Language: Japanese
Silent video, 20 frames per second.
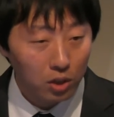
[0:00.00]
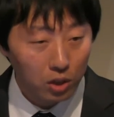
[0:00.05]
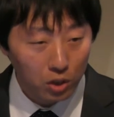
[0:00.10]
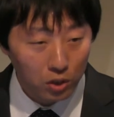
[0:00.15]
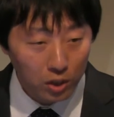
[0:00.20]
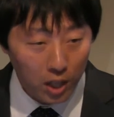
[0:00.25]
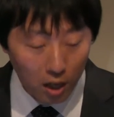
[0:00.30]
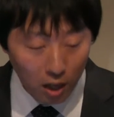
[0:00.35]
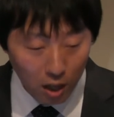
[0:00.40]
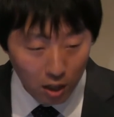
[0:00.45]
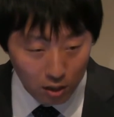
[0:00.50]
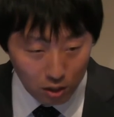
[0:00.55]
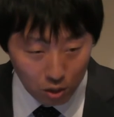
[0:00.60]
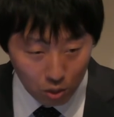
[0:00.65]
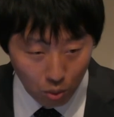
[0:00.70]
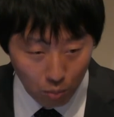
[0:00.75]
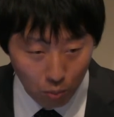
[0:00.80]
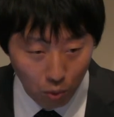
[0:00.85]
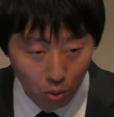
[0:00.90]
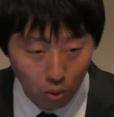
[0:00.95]
少なからず
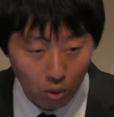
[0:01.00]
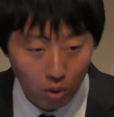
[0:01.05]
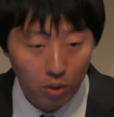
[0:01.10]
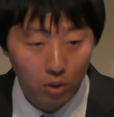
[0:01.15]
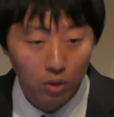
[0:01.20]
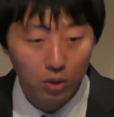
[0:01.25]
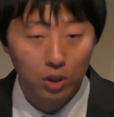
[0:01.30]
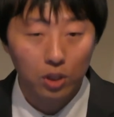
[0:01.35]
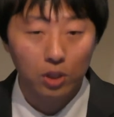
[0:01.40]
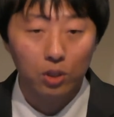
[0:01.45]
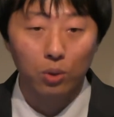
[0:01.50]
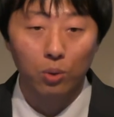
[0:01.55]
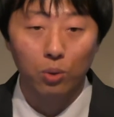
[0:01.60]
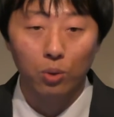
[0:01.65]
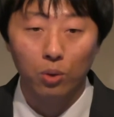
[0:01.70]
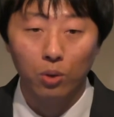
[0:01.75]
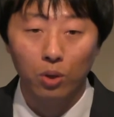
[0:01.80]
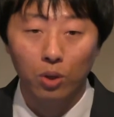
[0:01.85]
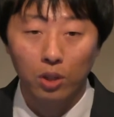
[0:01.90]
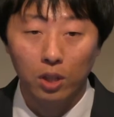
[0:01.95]
とも支障
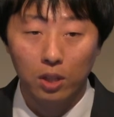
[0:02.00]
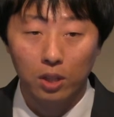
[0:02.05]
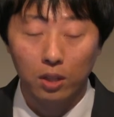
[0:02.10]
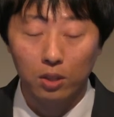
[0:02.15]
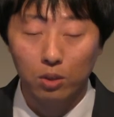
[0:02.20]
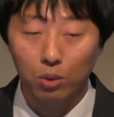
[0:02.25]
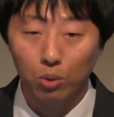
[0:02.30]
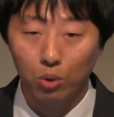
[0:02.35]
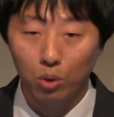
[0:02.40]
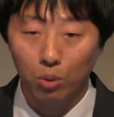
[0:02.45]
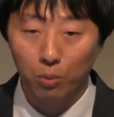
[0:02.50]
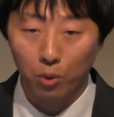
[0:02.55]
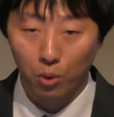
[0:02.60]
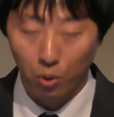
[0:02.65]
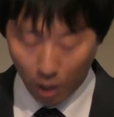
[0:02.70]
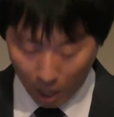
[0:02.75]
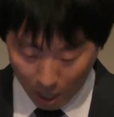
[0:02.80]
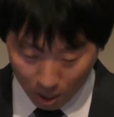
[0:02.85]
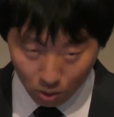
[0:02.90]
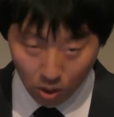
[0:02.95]
をきたすこと
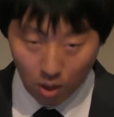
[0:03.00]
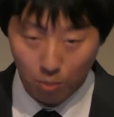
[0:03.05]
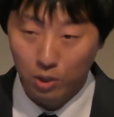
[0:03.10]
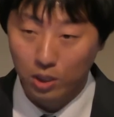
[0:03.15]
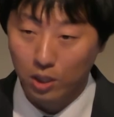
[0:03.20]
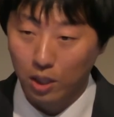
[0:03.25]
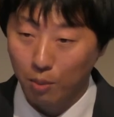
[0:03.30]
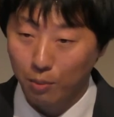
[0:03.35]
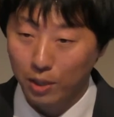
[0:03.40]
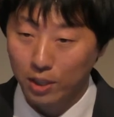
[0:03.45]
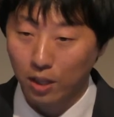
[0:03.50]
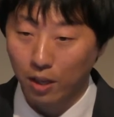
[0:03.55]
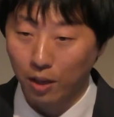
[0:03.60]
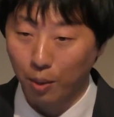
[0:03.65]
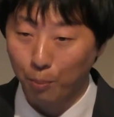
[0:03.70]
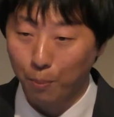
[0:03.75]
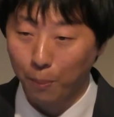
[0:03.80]
もあるかもしれません。